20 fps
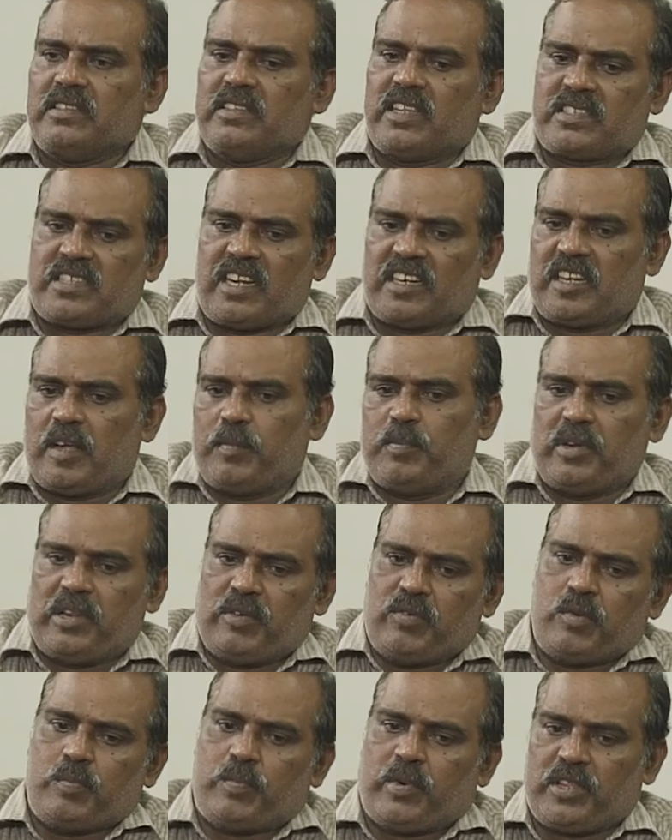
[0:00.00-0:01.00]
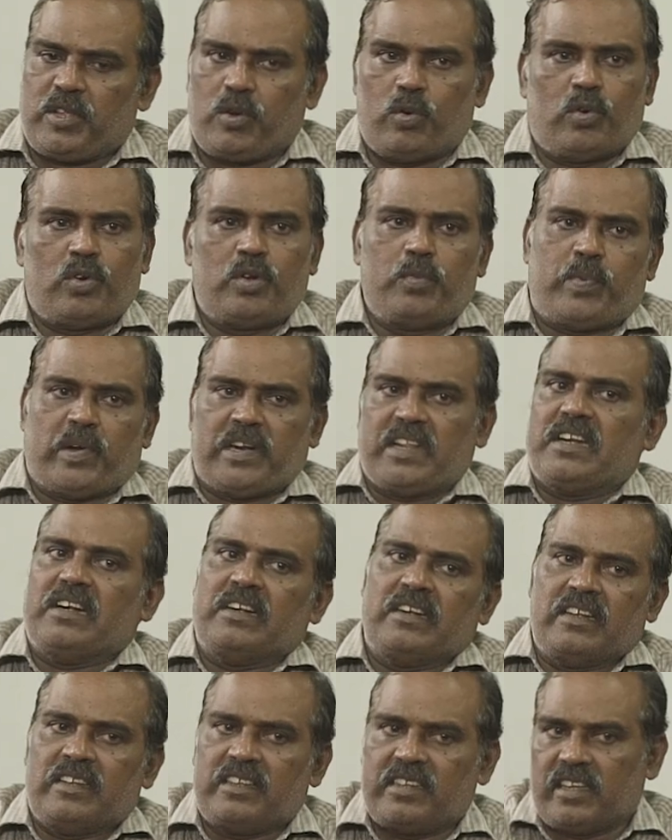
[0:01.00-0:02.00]
இந்த சட்டப்பிரிவு பதினொன்று
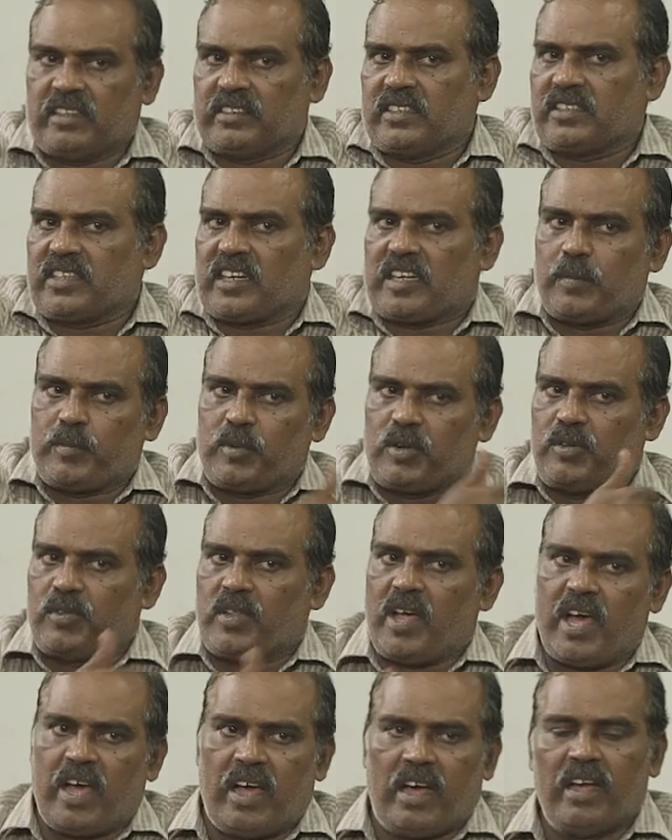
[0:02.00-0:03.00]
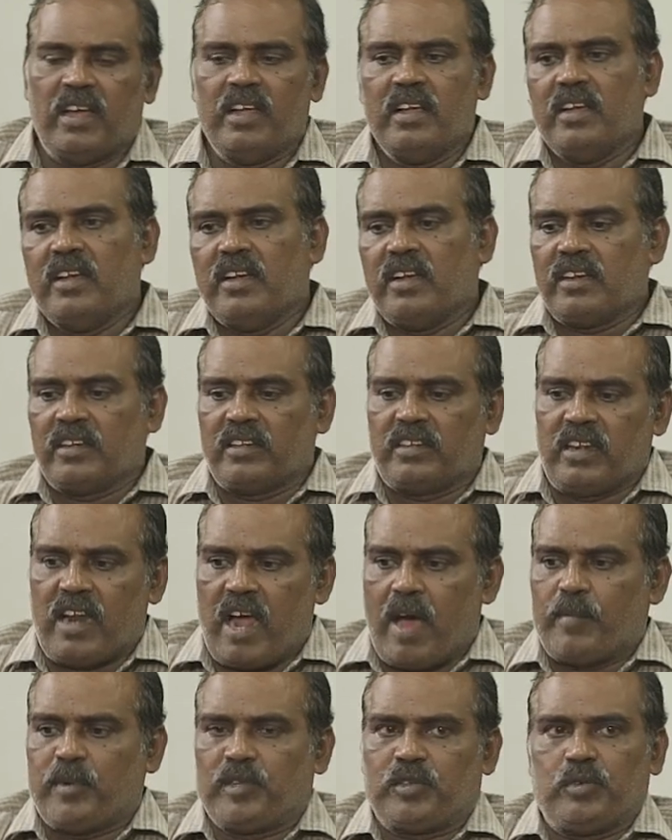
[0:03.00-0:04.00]
பன்னிரெண்டு அந்த சட்டப்பிரிவு தான்
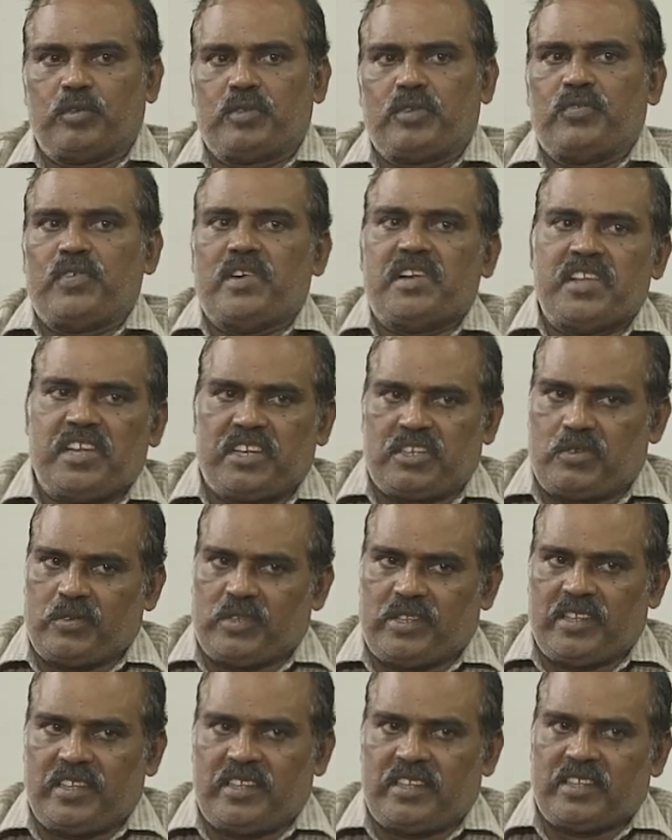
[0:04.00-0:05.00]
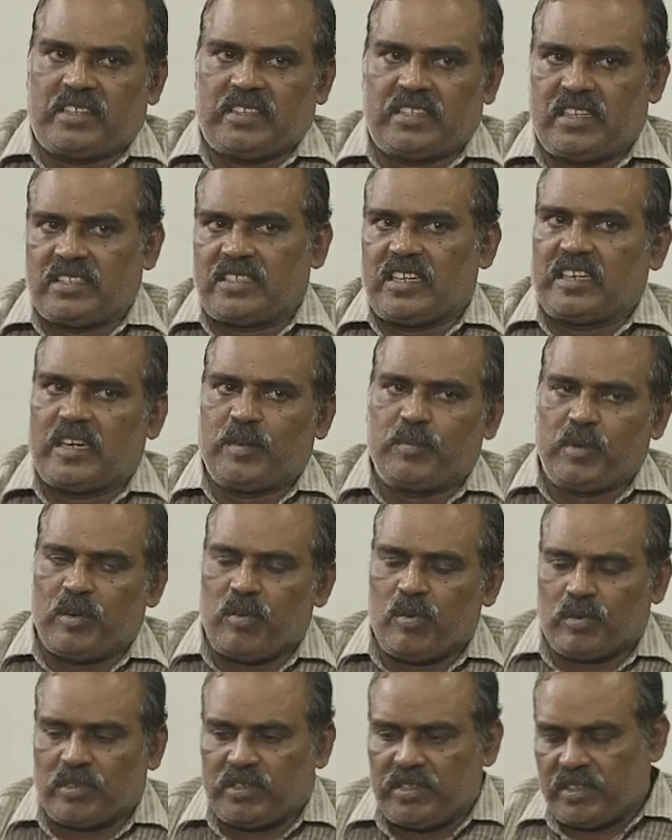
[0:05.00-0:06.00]
கிராமத்தை விட்டு வெளியேற்றுவது என்கிற
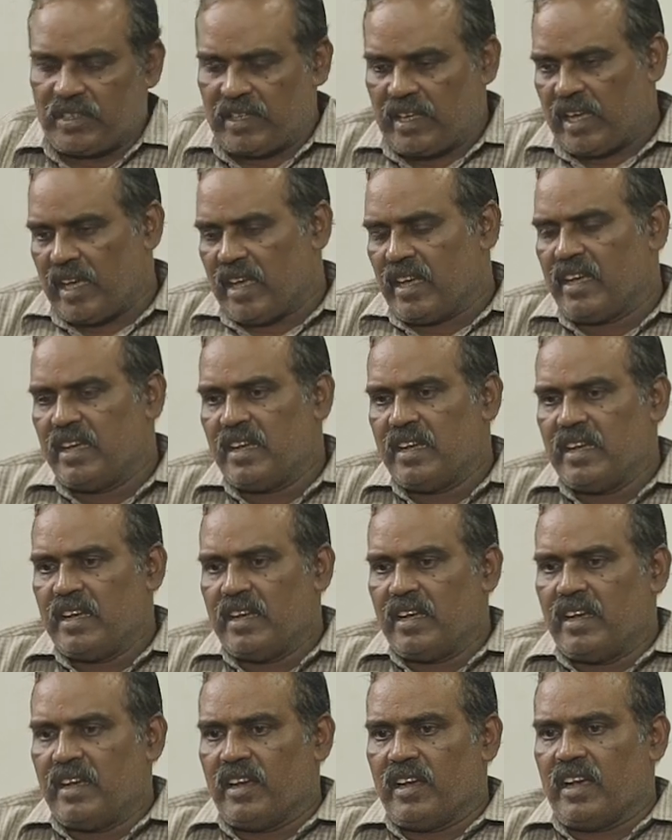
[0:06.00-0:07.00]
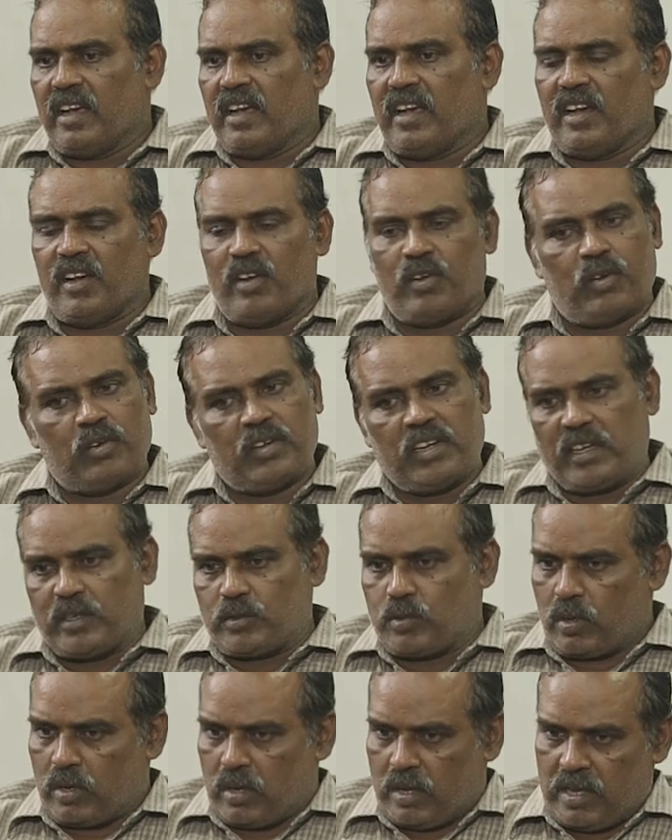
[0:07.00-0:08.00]
சட்டப்பிரிவை வந்து இங்கே
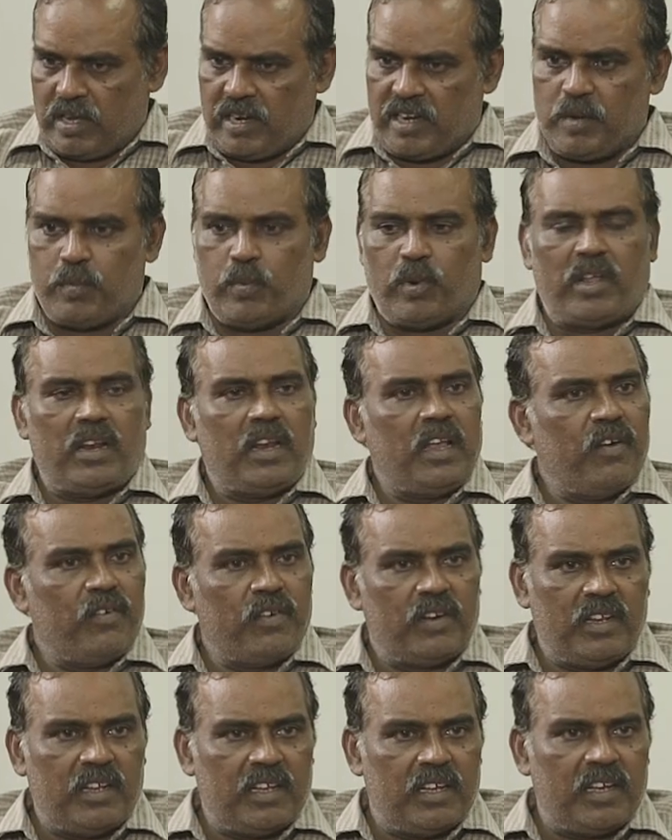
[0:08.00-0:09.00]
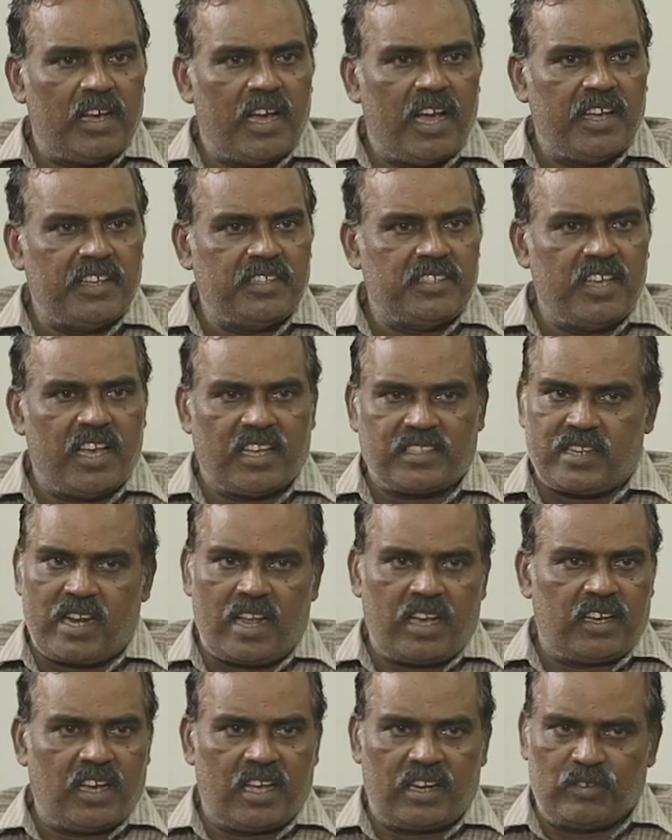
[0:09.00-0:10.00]
நீங்கள் சொன்ன அடிப்படையில் அவர் ஐஜி
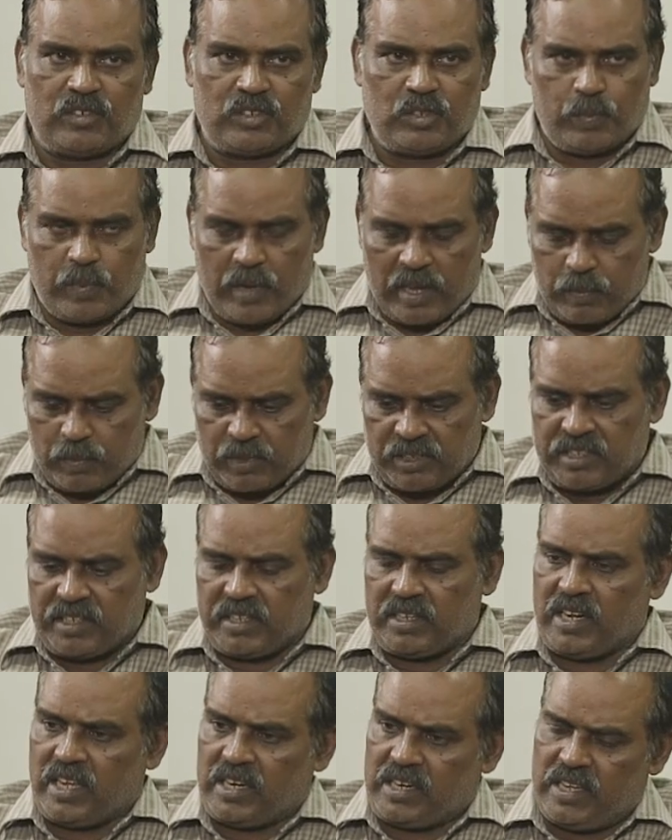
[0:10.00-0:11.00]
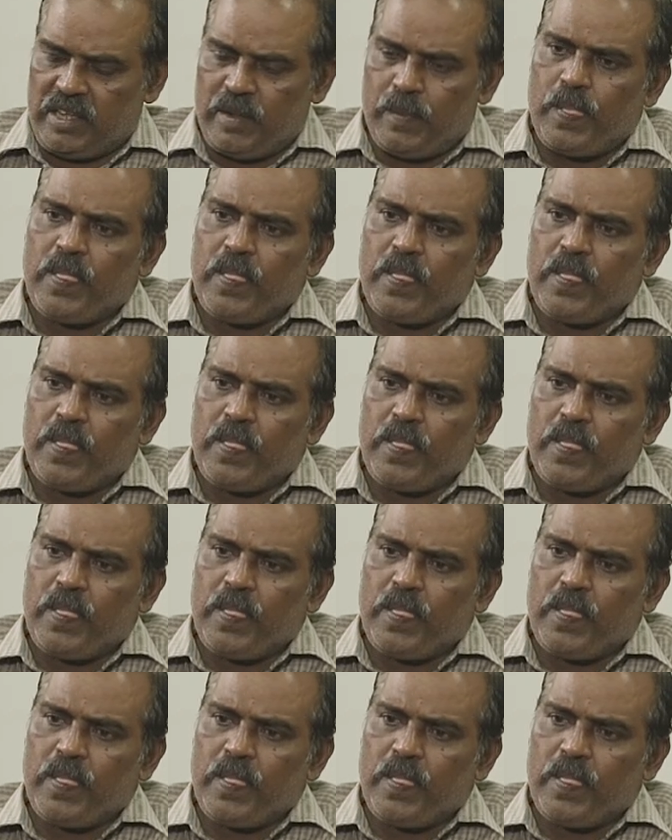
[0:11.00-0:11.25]
அஸ்ராக்காருக்கு வந்து பயன்படுத்தியிருக்கிறாரு